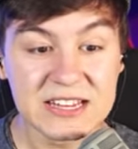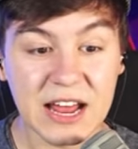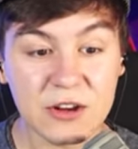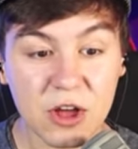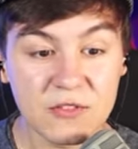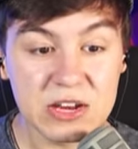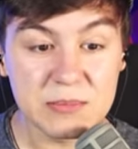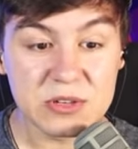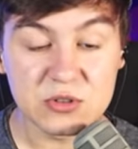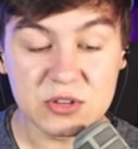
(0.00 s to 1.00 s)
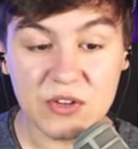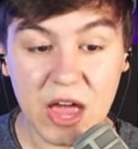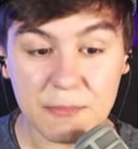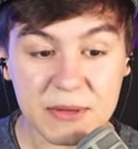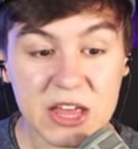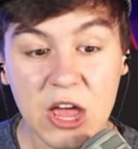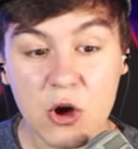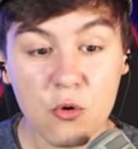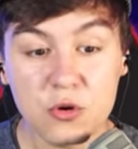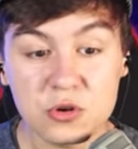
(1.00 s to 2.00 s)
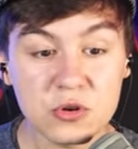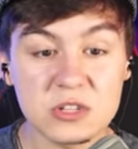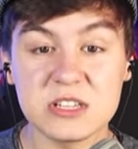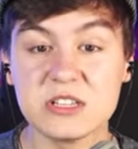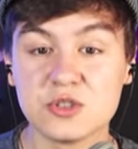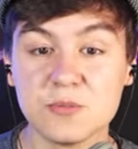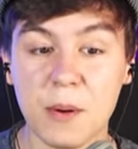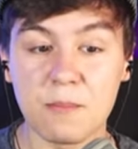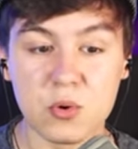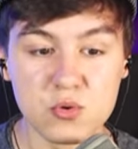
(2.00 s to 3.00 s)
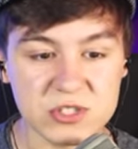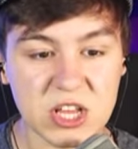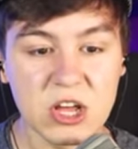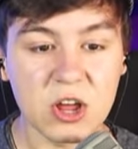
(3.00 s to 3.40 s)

Dann können wir nämlich durch VIP und durch den Super Boost